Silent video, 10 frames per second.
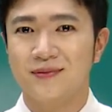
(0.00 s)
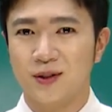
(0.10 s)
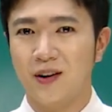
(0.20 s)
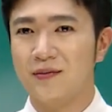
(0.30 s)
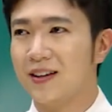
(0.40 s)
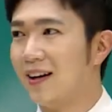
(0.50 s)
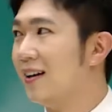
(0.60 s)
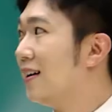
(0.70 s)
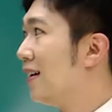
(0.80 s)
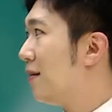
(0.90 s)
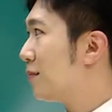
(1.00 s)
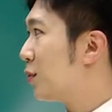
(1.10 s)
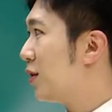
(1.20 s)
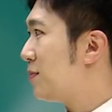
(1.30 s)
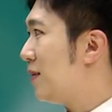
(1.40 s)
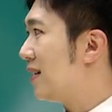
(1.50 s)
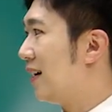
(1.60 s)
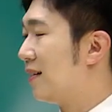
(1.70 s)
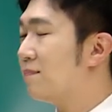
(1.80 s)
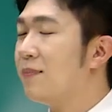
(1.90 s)
저와 함께
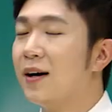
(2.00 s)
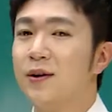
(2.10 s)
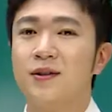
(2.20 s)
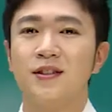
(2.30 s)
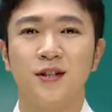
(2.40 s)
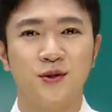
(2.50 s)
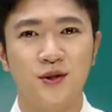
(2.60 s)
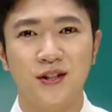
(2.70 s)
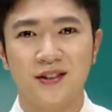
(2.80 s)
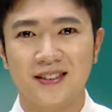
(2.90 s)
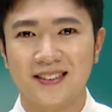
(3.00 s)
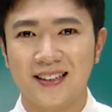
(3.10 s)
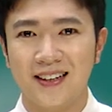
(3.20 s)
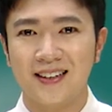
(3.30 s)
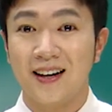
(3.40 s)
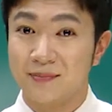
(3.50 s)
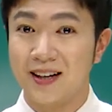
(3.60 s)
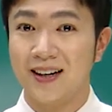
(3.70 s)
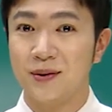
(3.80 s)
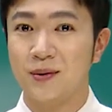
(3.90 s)
토익스피킹 8월 기출형 특강 함께
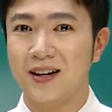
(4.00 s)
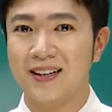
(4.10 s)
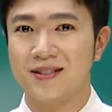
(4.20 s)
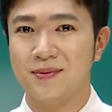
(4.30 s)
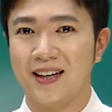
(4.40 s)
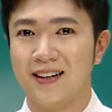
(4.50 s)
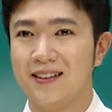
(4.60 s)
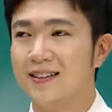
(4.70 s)
하도록 하겠습니다.